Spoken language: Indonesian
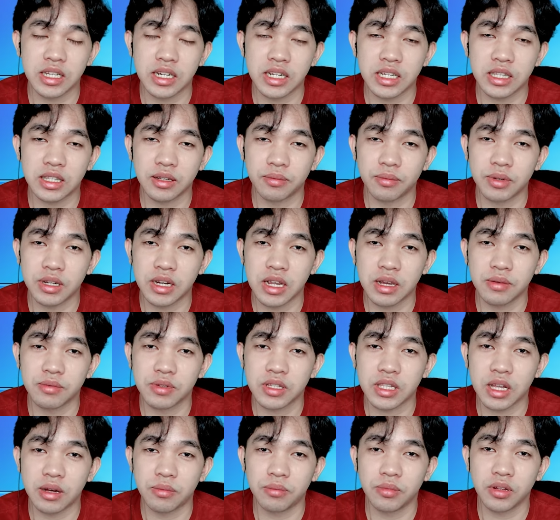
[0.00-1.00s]
Jadi kita main game
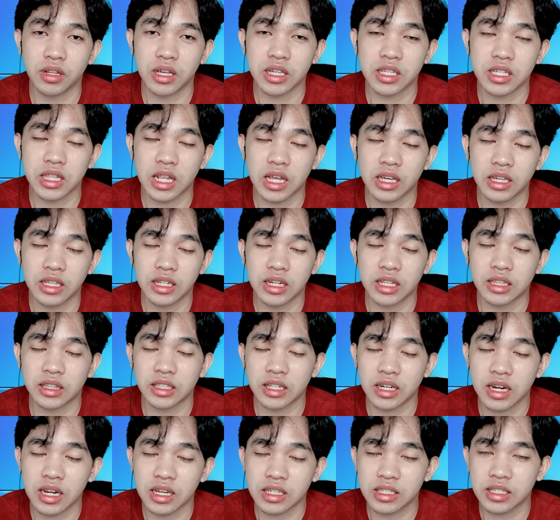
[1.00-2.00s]
Stumble Guys lagi
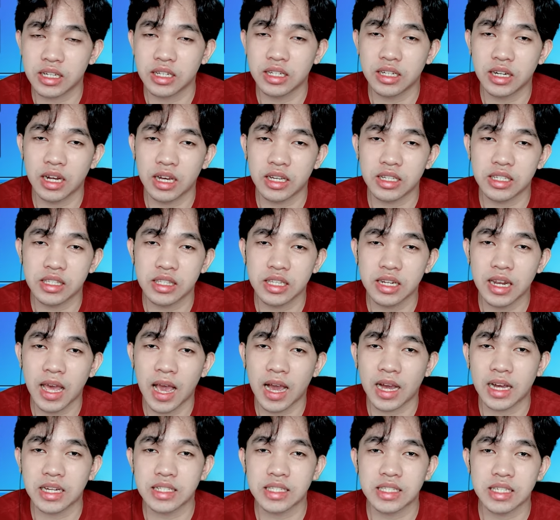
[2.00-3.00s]
dan tenang saja guys,
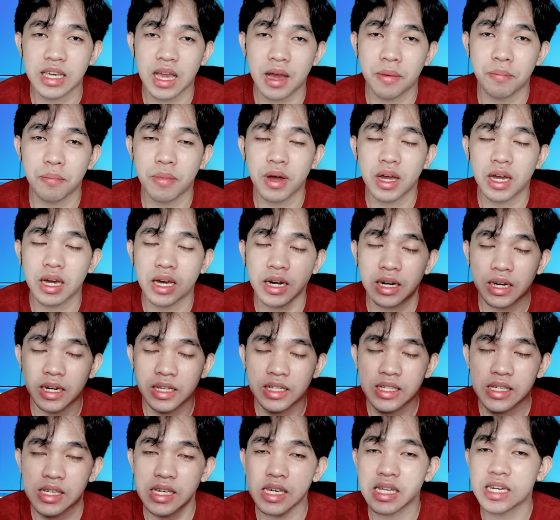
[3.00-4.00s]
tidak akan sama
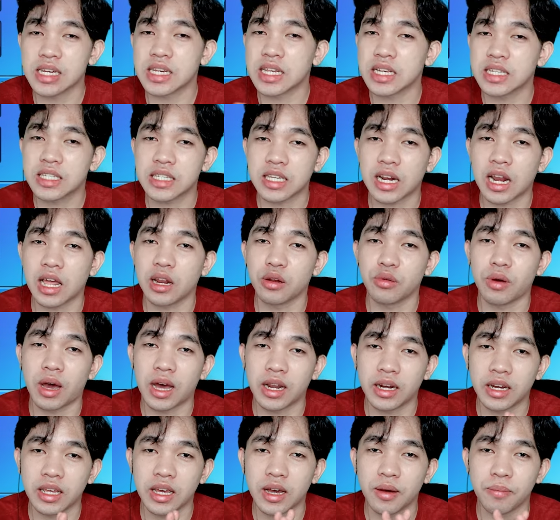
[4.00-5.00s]
karena skinnya selalu
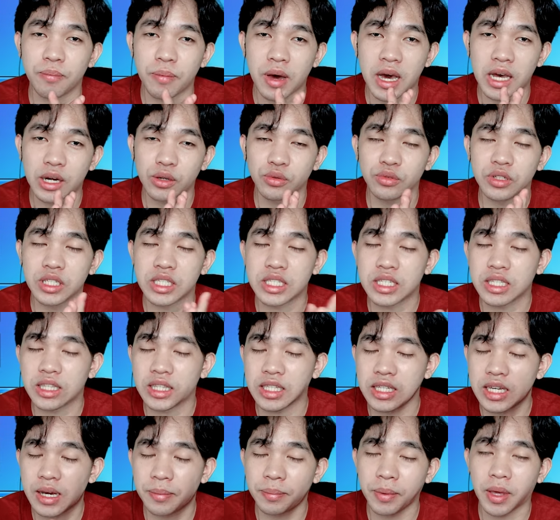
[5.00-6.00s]
ada yang baru di
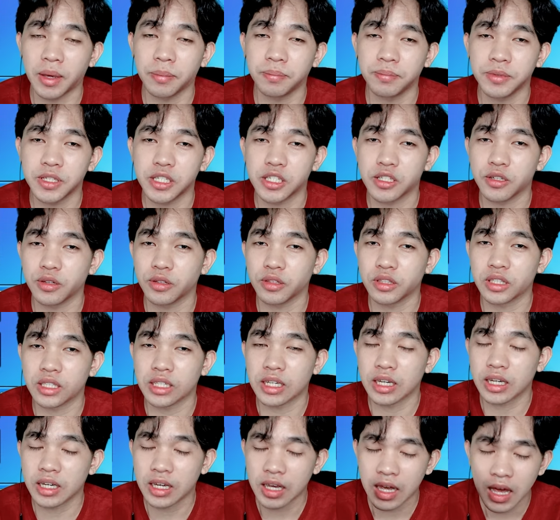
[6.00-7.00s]
setiap
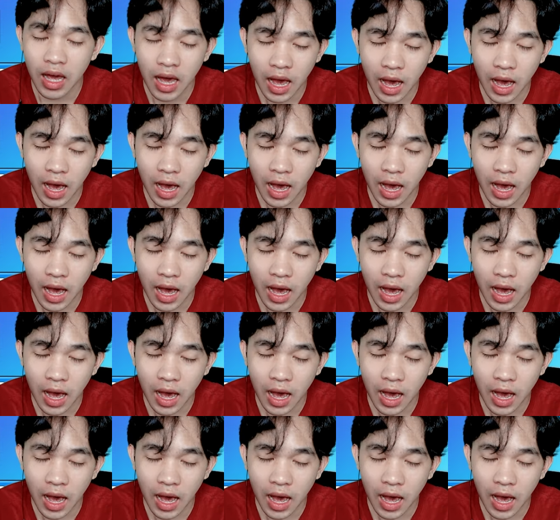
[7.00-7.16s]
episodenya.